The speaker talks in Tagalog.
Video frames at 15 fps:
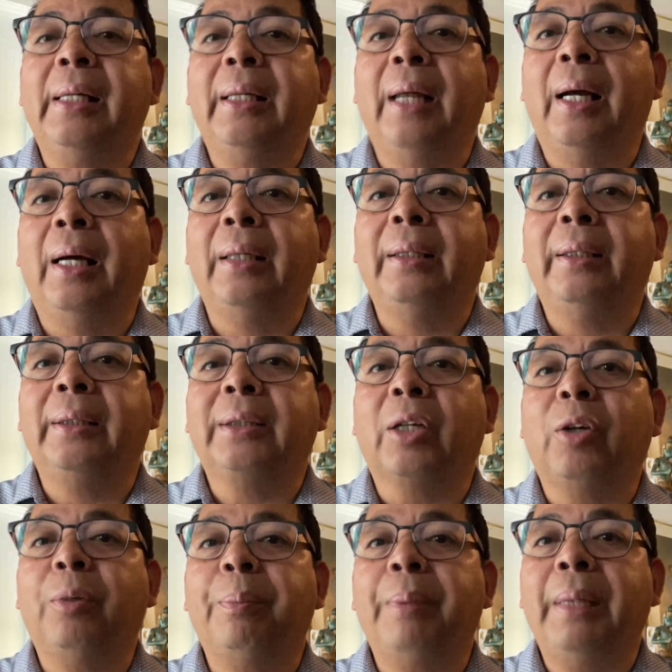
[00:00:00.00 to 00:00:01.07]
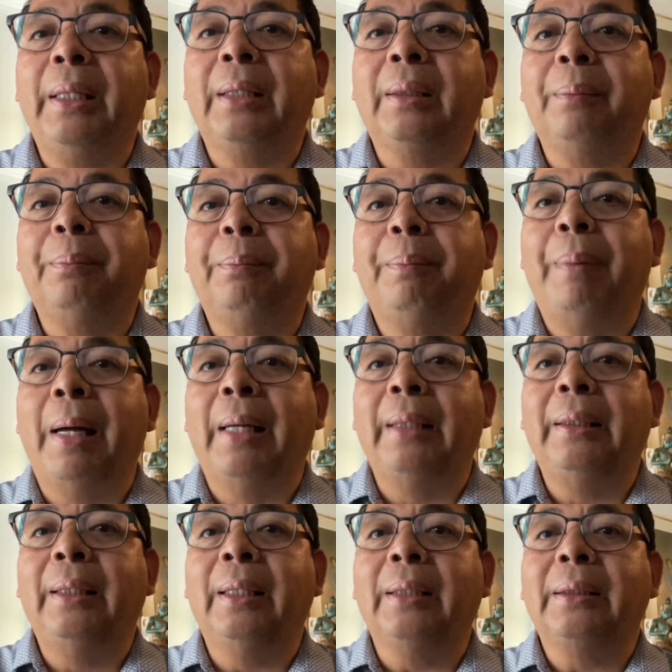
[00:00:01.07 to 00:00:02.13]
na there's a complete ban
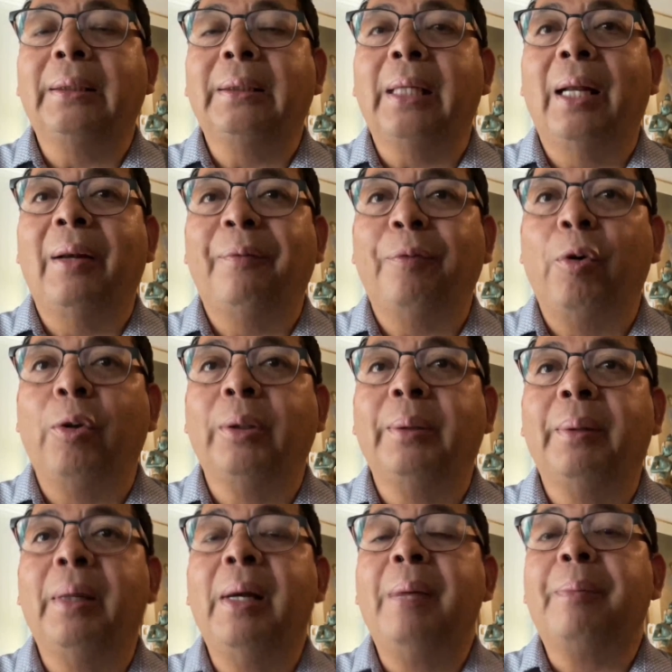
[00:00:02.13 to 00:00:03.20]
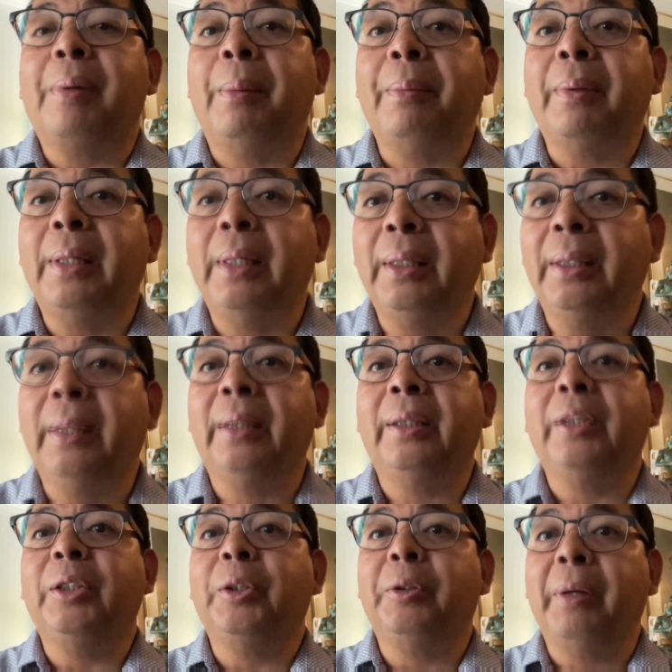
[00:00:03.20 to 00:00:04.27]
ng cellphone from kinder
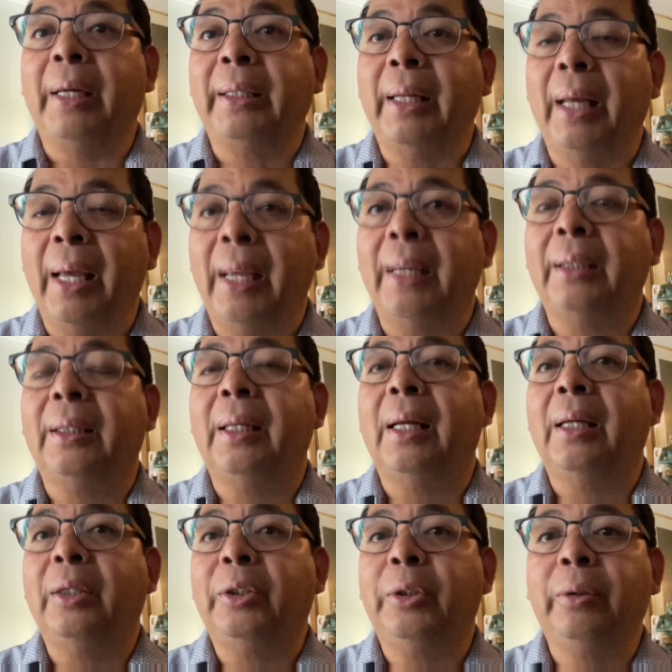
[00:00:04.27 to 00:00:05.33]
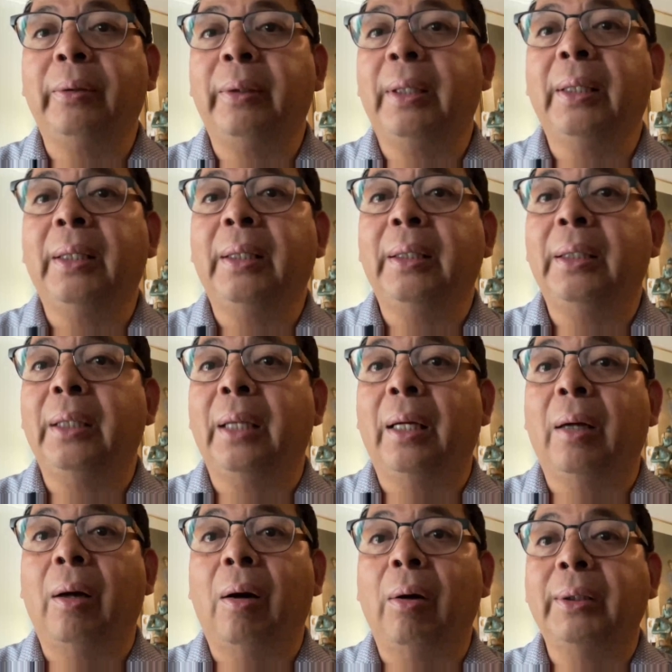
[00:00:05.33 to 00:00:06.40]
to grade 8 during
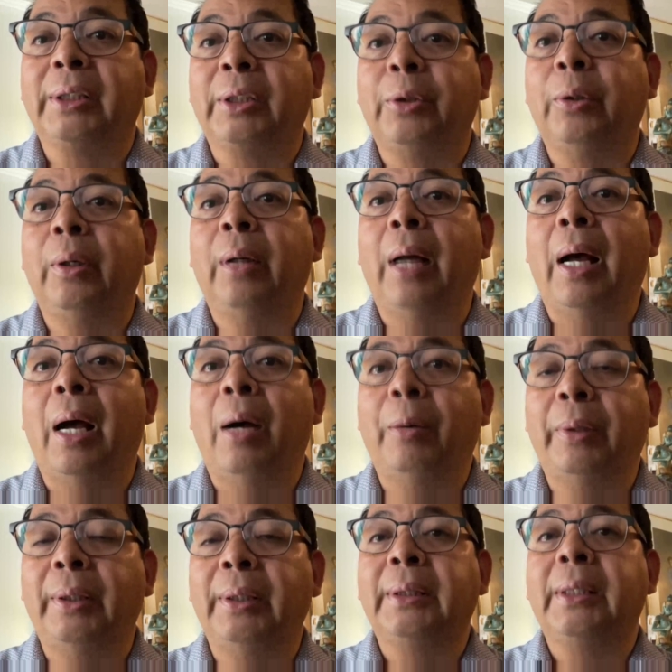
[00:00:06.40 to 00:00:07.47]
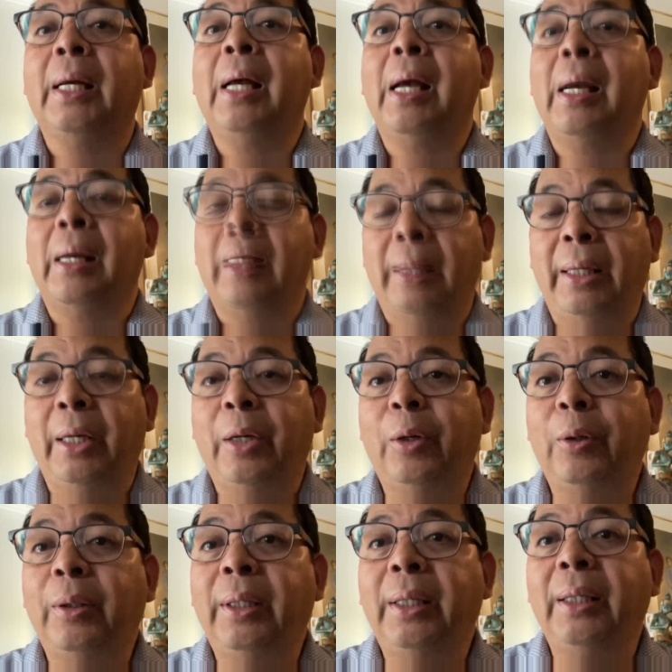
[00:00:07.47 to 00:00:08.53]
school hours
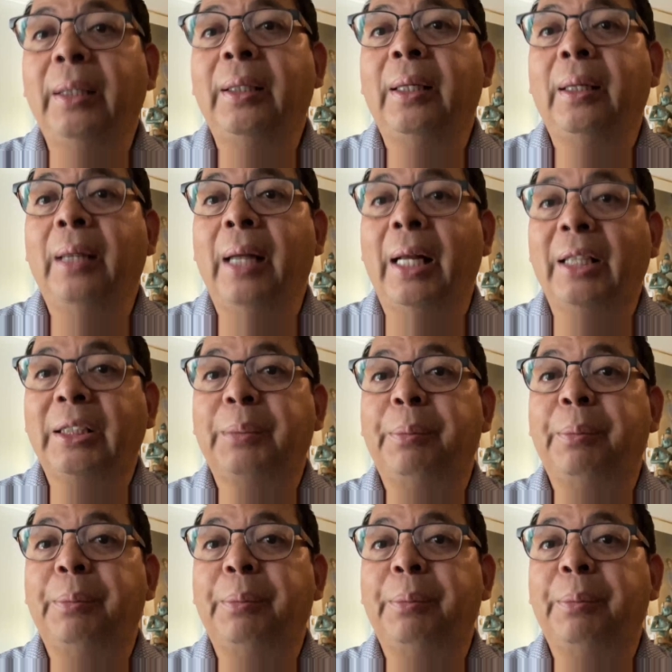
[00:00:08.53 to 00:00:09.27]
including lunch